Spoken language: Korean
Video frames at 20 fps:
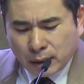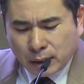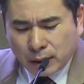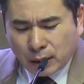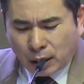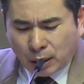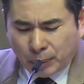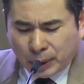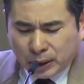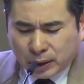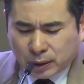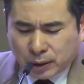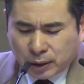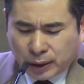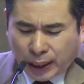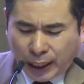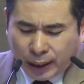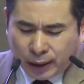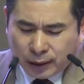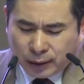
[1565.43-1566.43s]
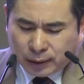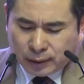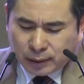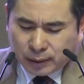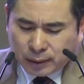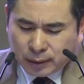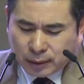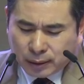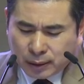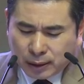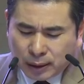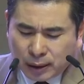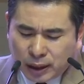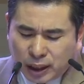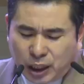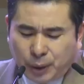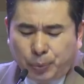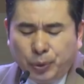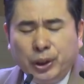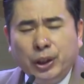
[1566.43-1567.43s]
여러분 은혜는
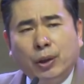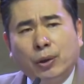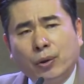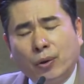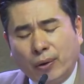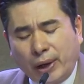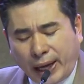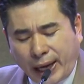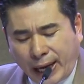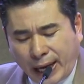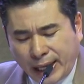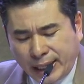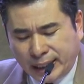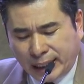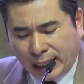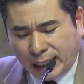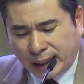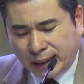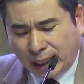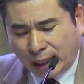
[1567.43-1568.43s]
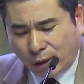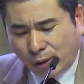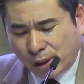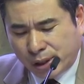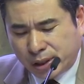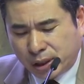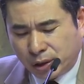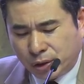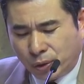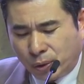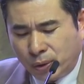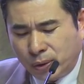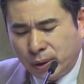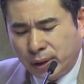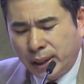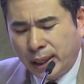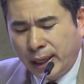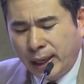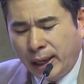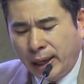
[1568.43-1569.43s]
히브리어로 헨이라는 단어를 쓰고
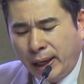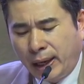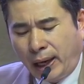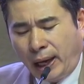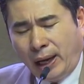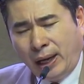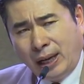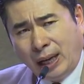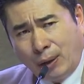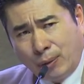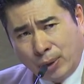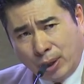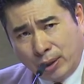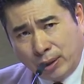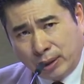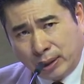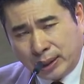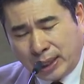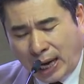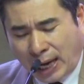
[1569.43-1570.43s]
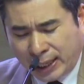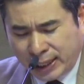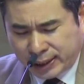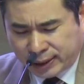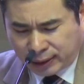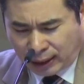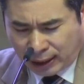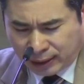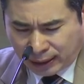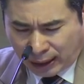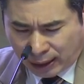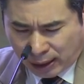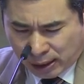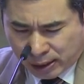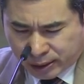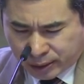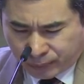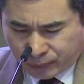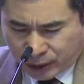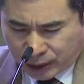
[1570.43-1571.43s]
헬라우르는 카리스라는 단어를
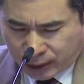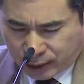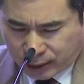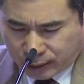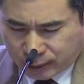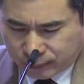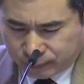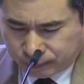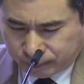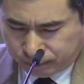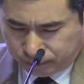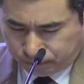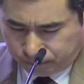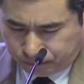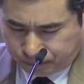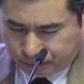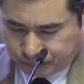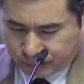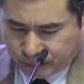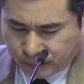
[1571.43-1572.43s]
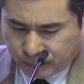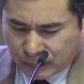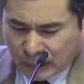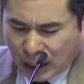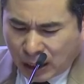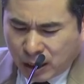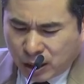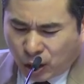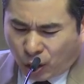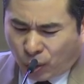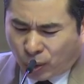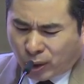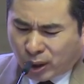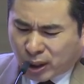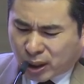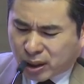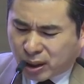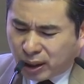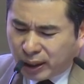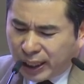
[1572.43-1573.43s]
씁니다.
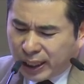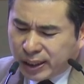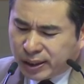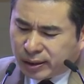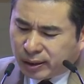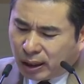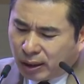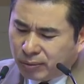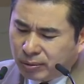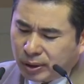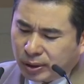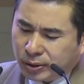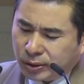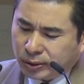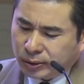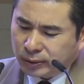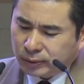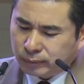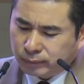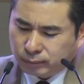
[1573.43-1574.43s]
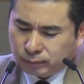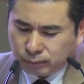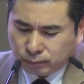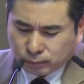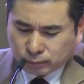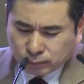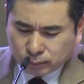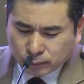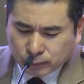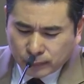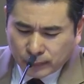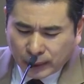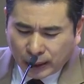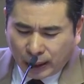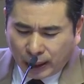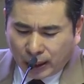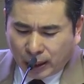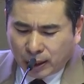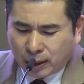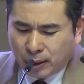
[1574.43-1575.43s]
영어로는 그레이스라고 그러죠.
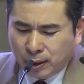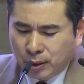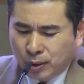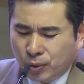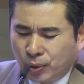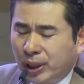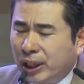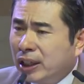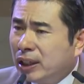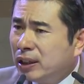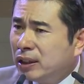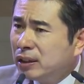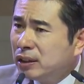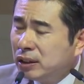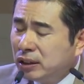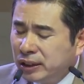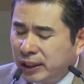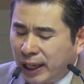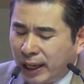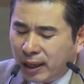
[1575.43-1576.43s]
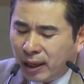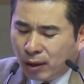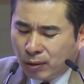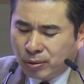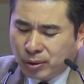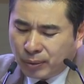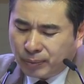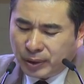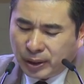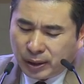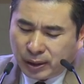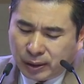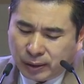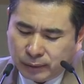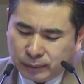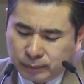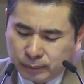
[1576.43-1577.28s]
예, 우리는 은혜라고 그럽니다.